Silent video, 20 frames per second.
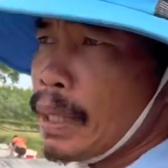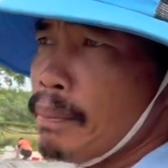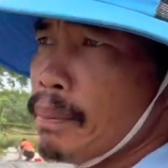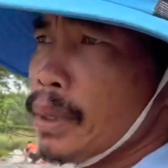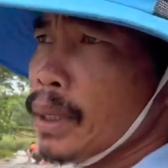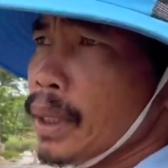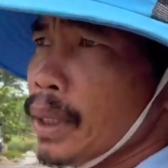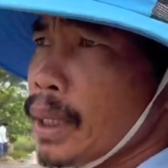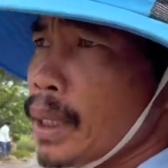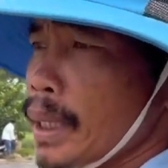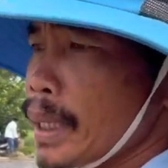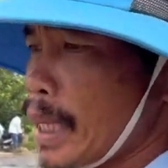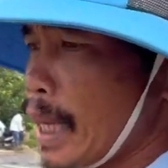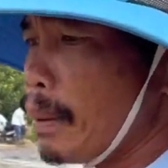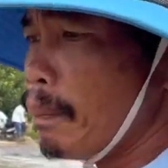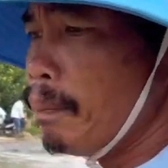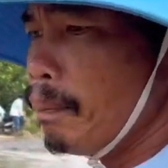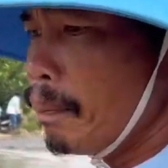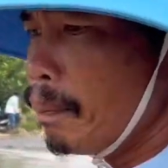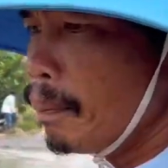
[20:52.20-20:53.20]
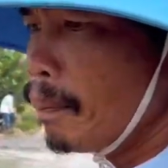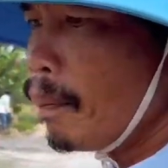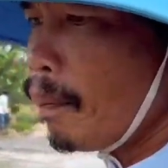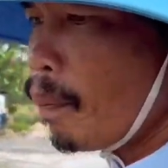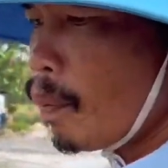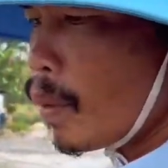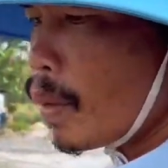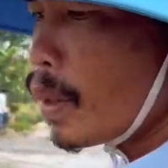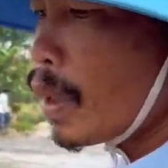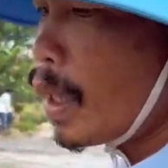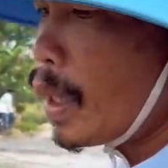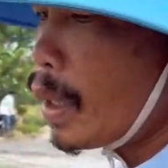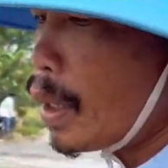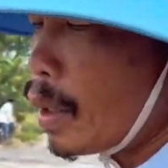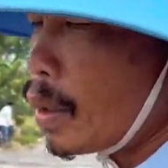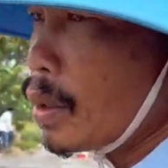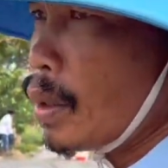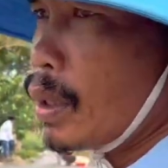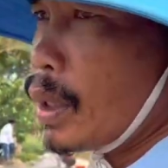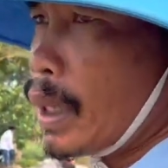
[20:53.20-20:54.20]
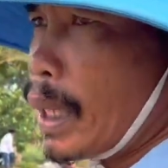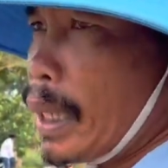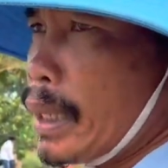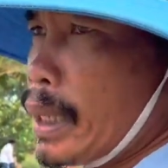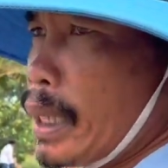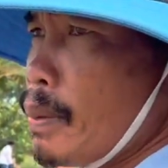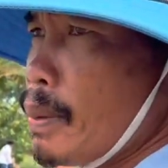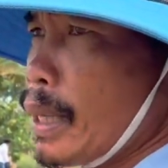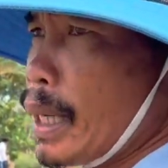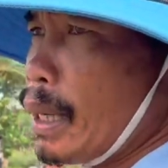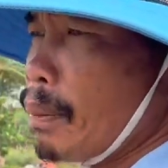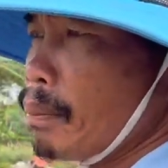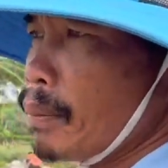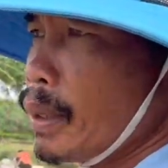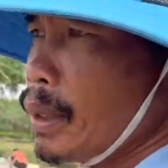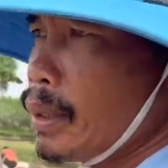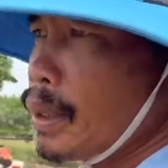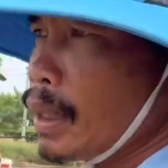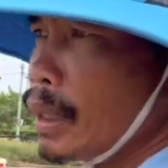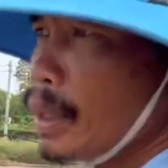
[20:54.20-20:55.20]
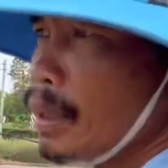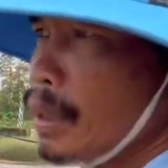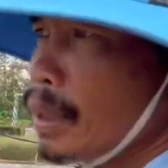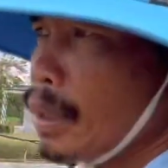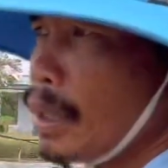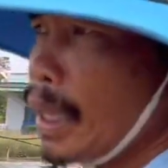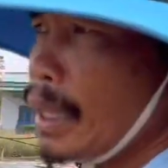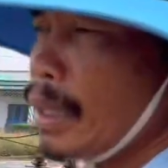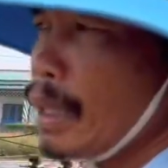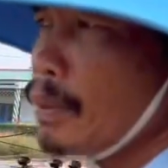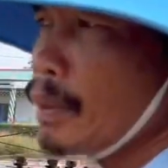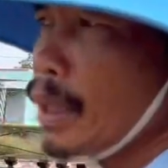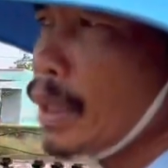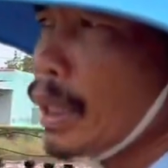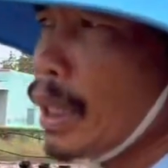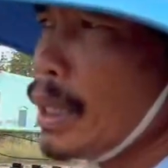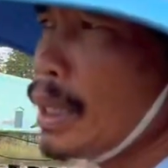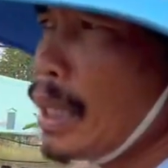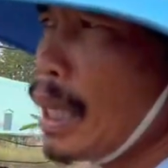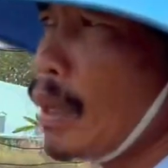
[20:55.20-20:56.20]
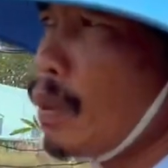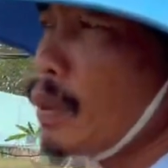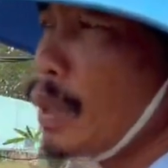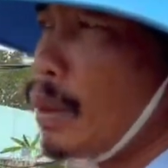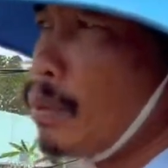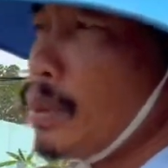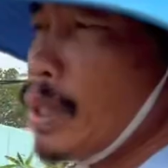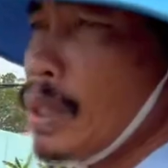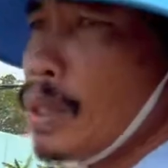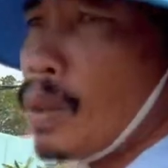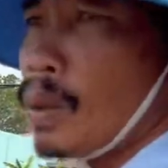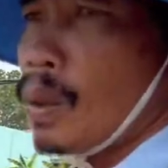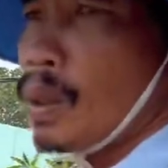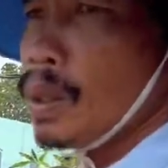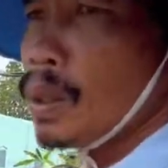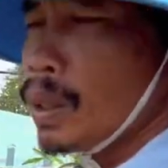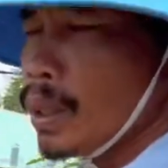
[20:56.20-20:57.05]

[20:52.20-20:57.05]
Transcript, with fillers: 80 100 thì thường thường T65 thì tùy theo diện tích ao rộng hay nhỏ